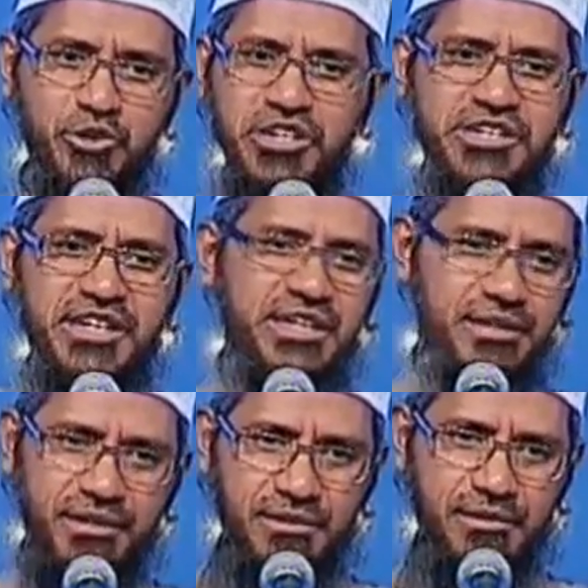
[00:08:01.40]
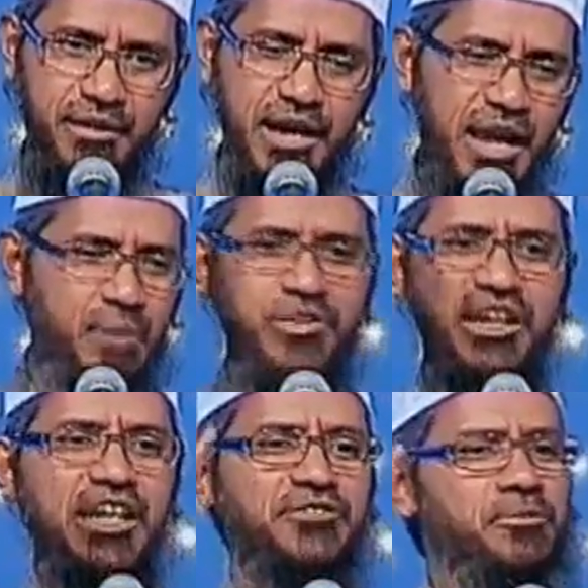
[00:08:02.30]
जुडिशरी
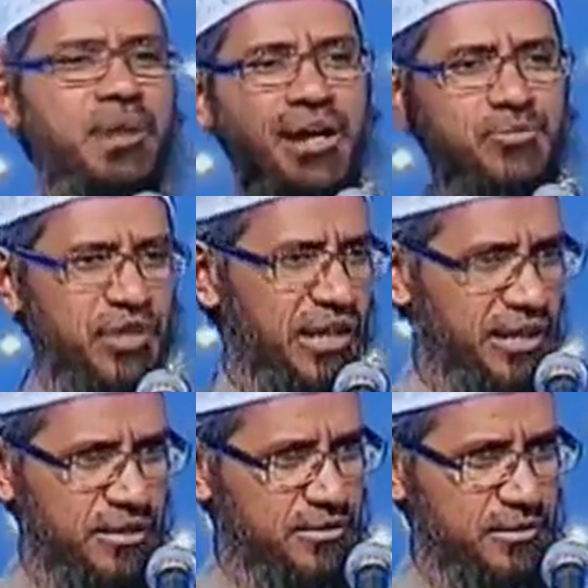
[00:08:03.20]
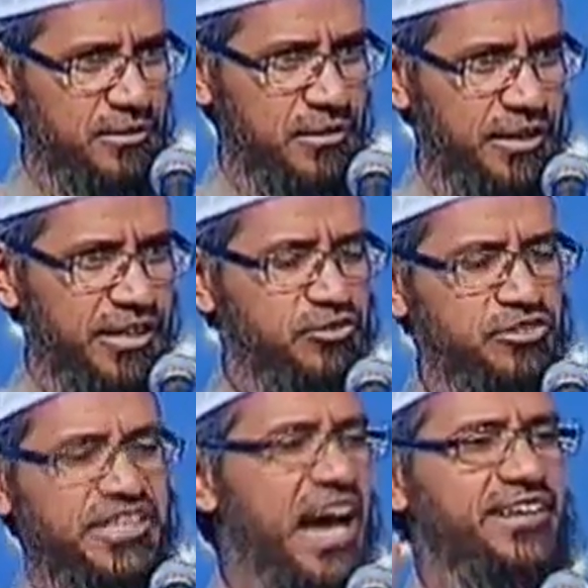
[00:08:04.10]
अल्हम्दुलिल्लाह सुम्मा अल्हम्दुलिल्लाह
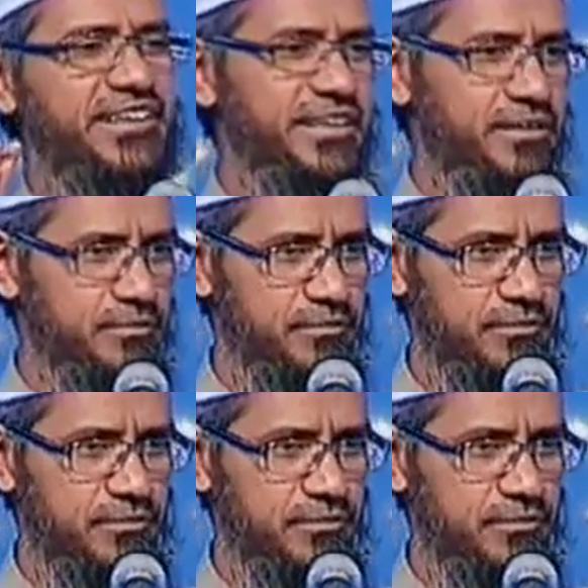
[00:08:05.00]
हिंदुस्तान की